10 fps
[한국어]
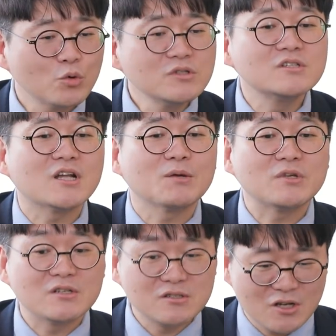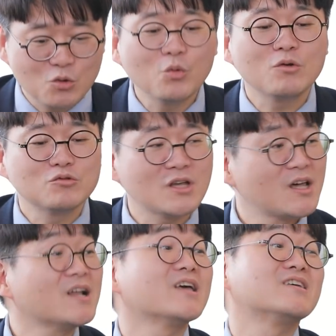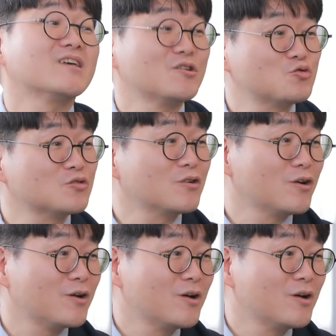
모든 사람이 그 제도의 우산 아래 있게 해주는 거.